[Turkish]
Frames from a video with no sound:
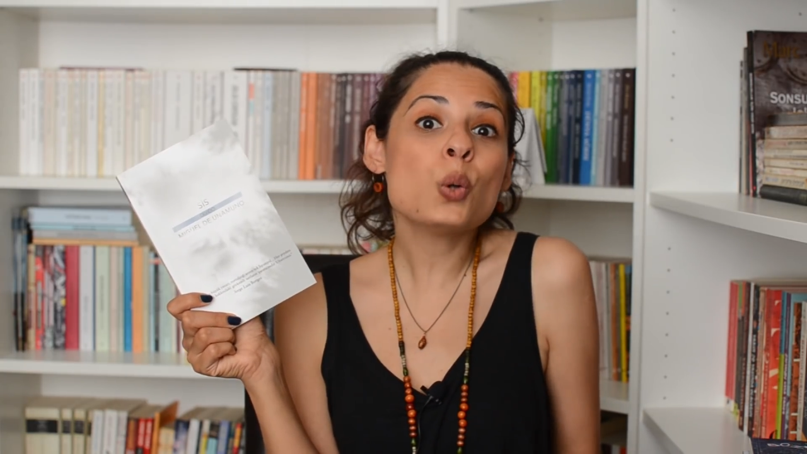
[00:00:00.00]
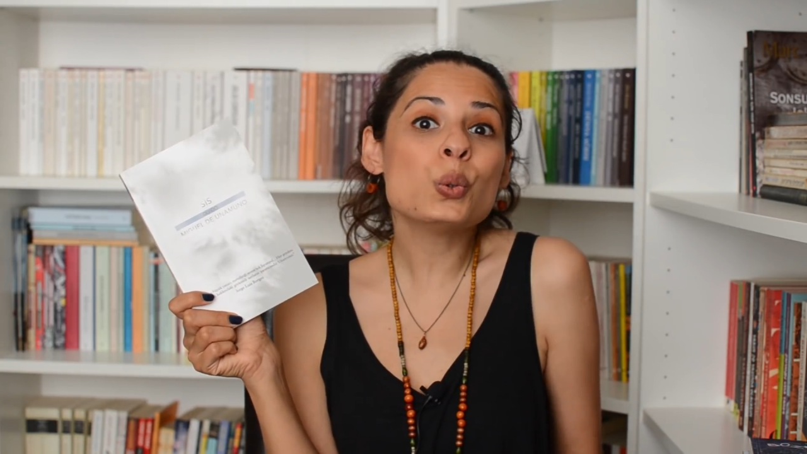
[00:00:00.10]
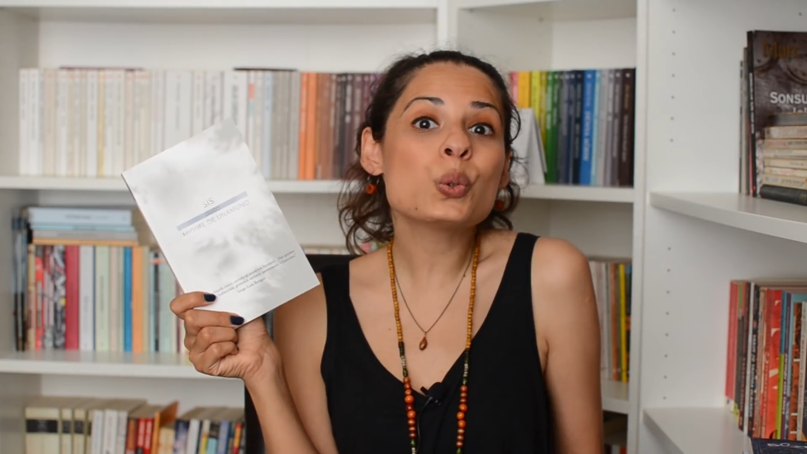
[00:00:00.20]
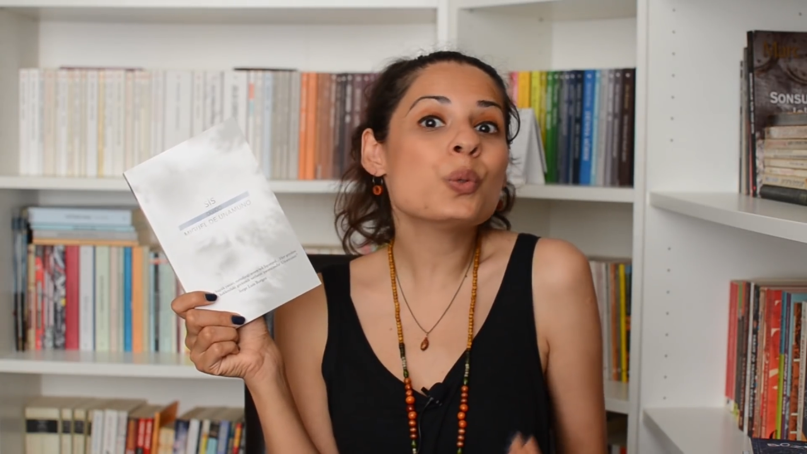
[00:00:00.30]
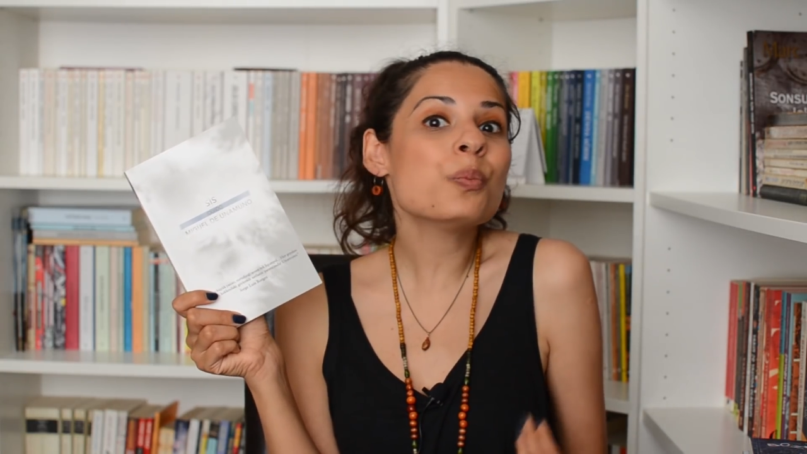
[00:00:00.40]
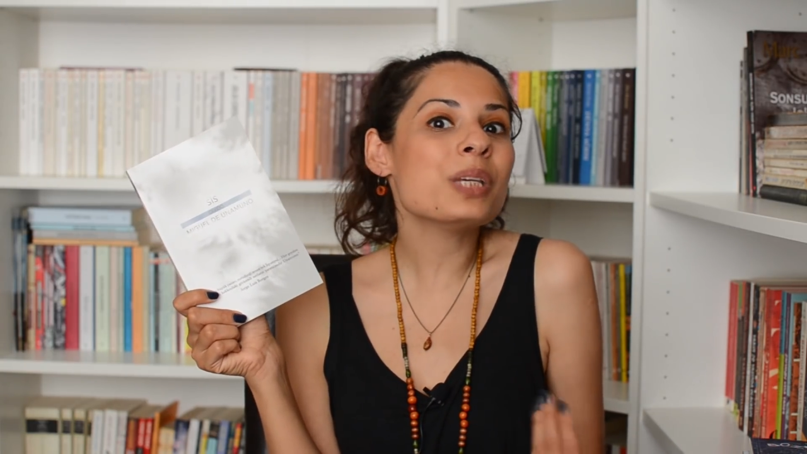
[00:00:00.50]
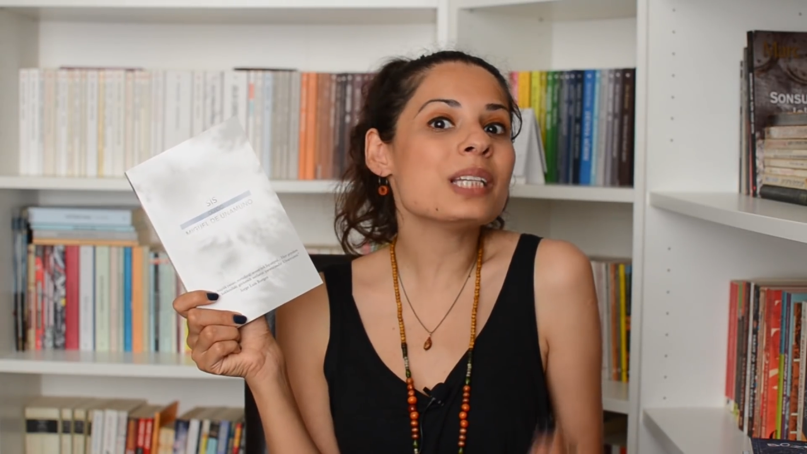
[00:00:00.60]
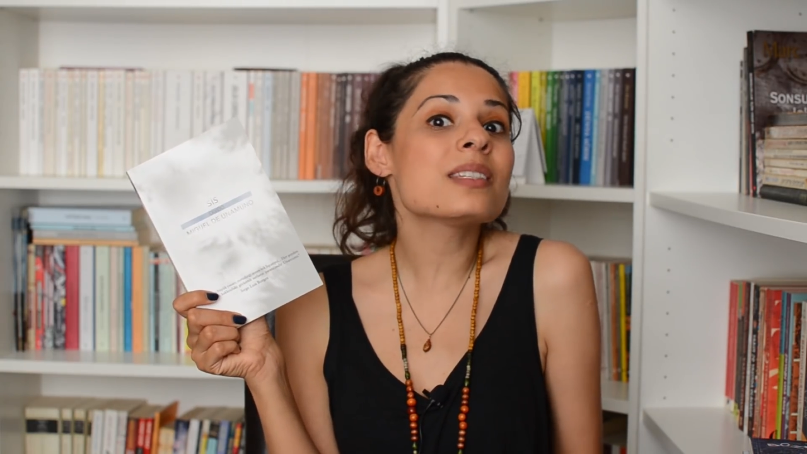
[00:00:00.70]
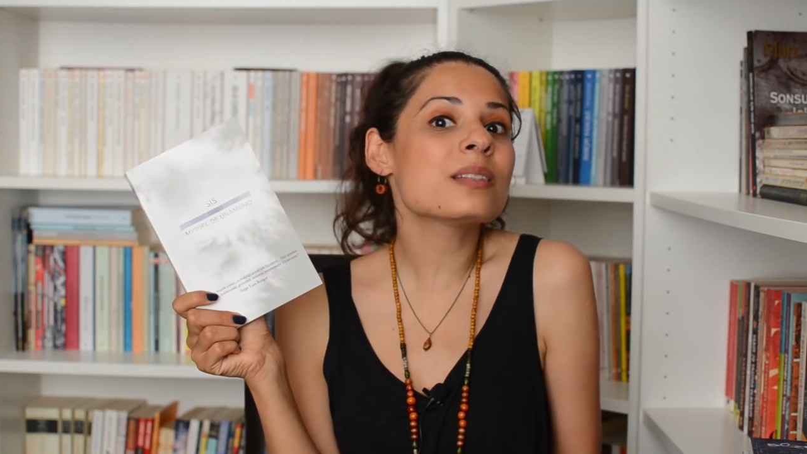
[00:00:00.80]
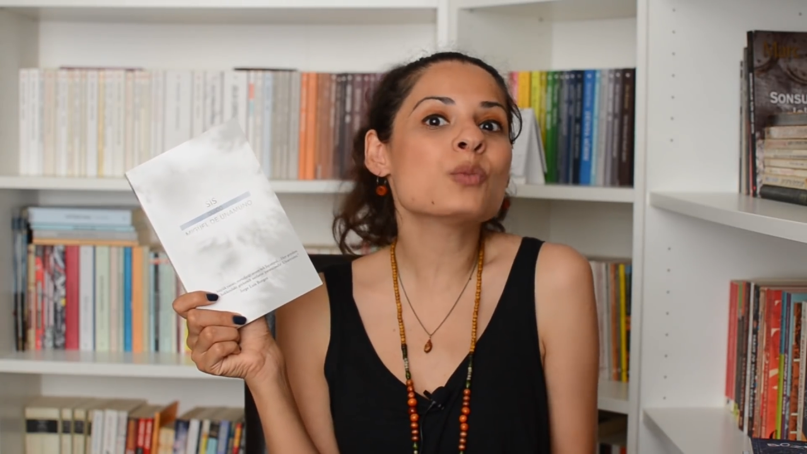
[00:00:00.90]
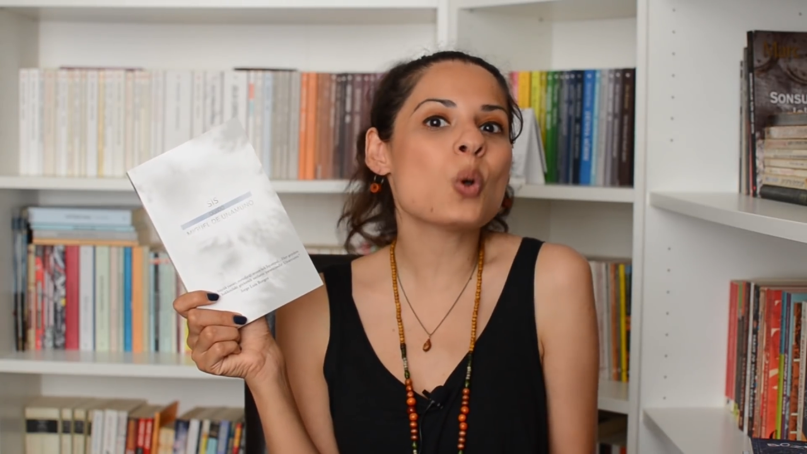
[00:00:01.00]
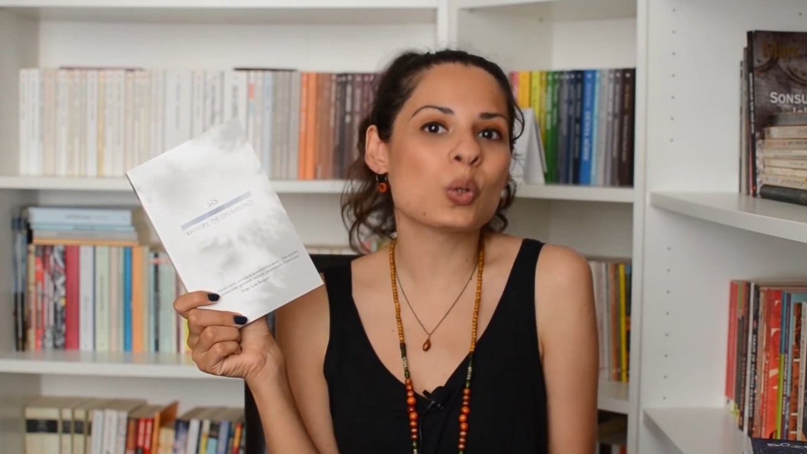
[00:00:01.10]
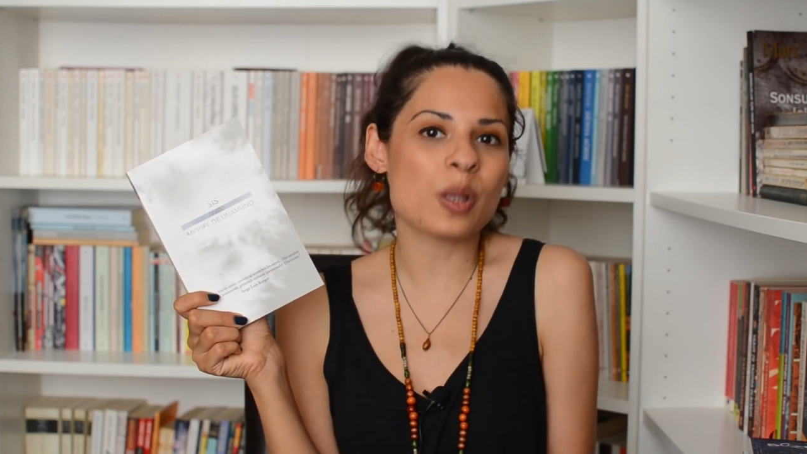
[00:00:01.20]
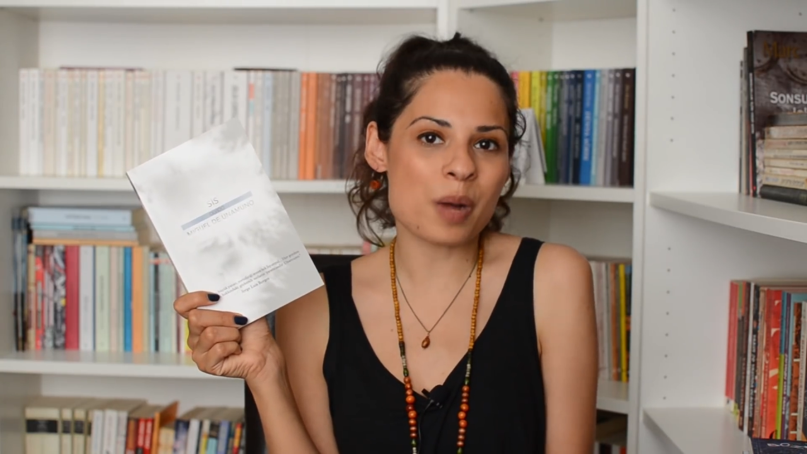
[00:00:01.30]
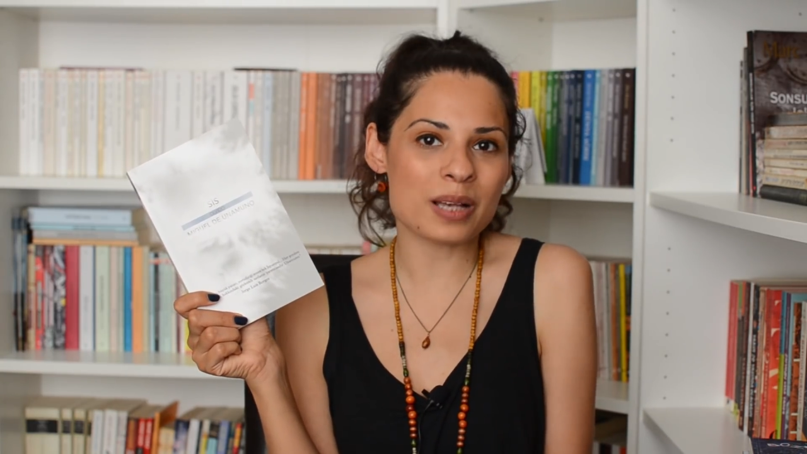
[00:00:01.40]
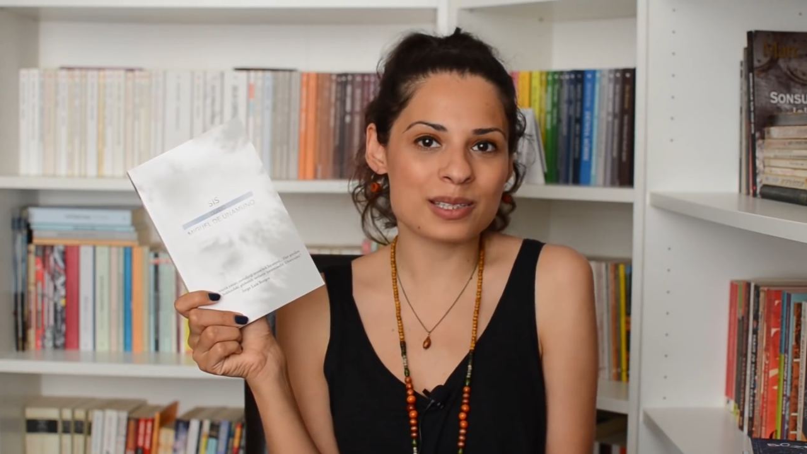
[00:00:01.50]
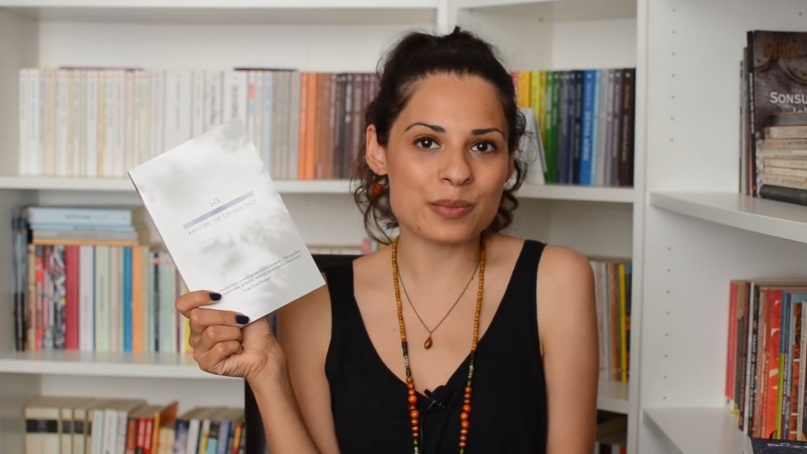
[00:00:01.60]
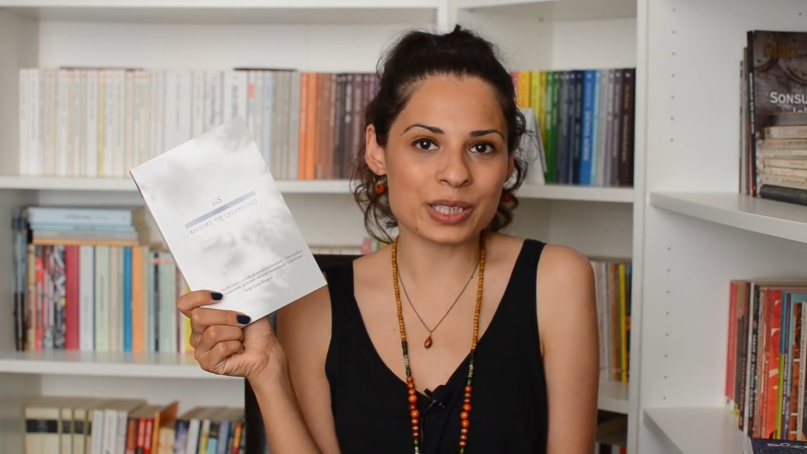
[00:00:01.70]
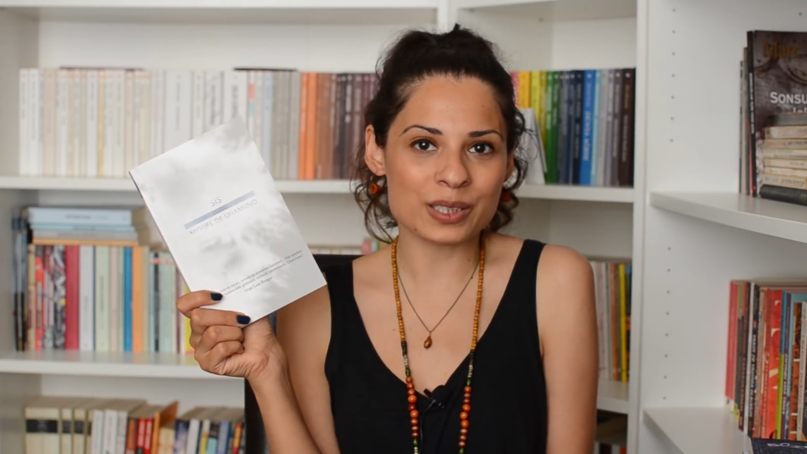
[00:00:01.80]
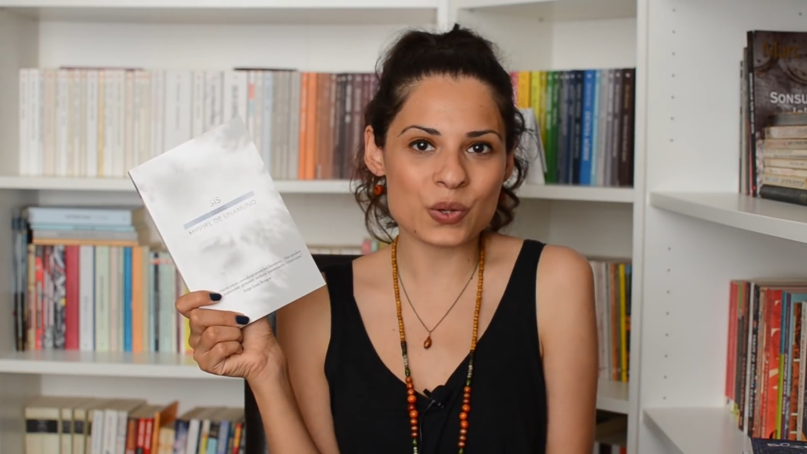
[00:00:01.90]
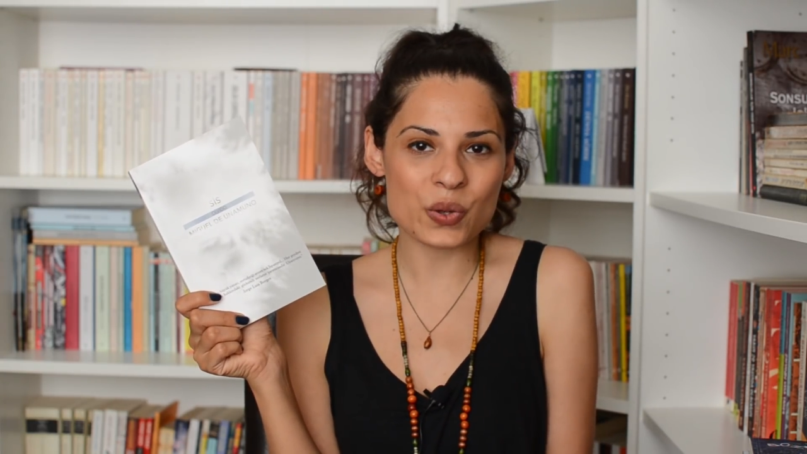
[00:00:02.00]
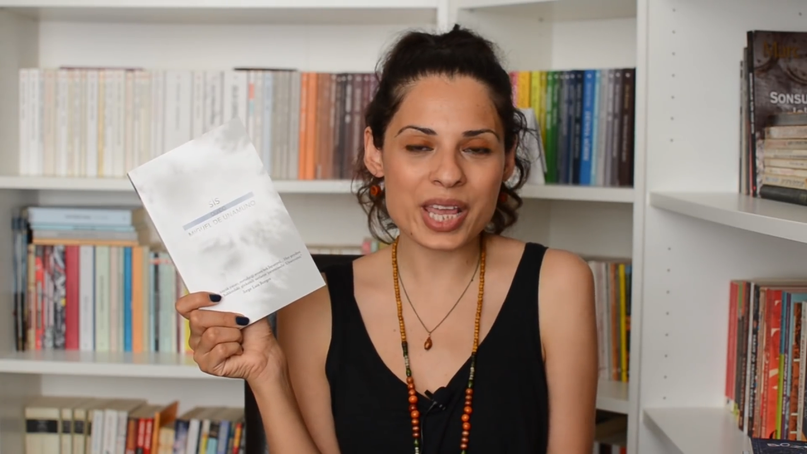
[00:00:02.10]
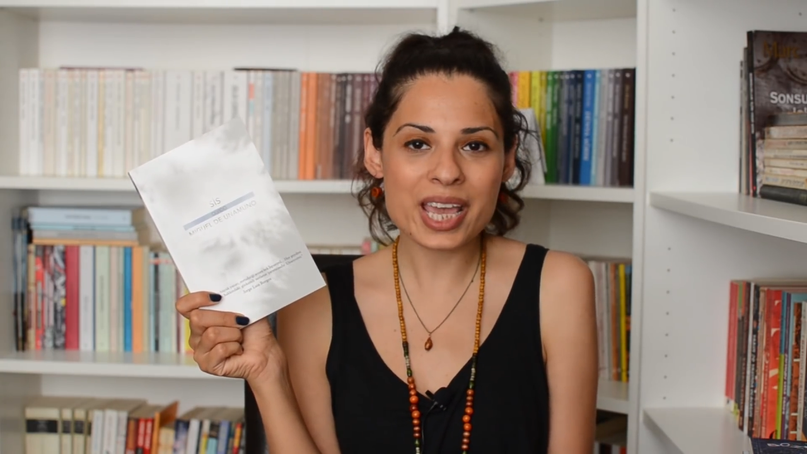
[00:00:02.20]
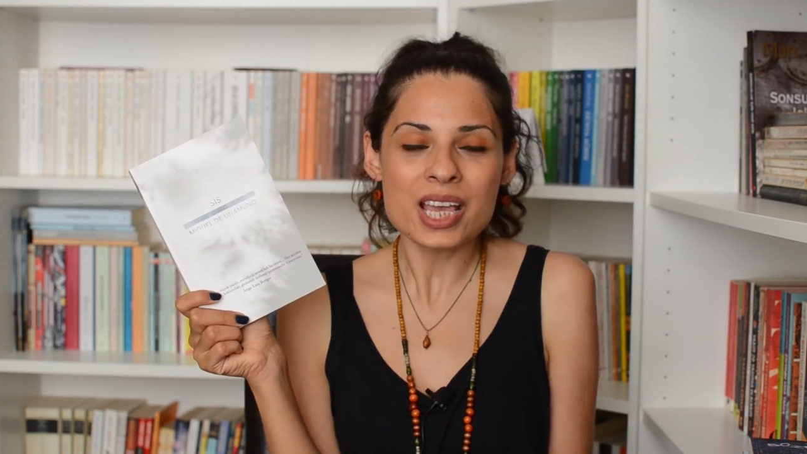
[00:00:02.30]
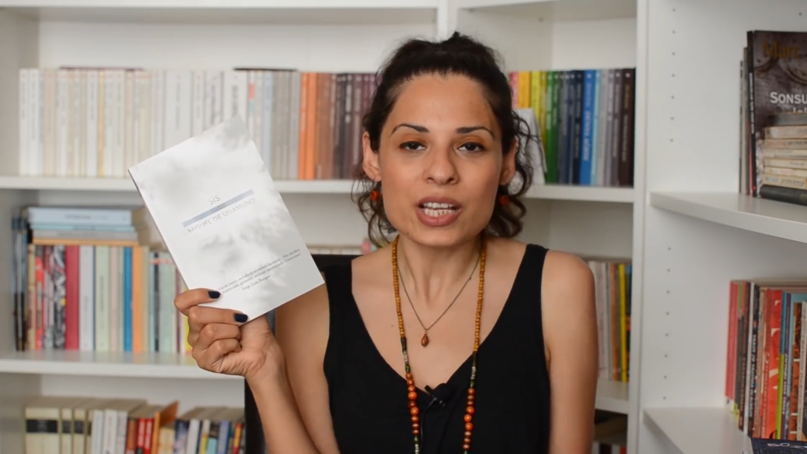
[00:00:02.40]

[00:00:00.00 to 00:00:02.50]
uygun bir isim de olamazdı bana göre.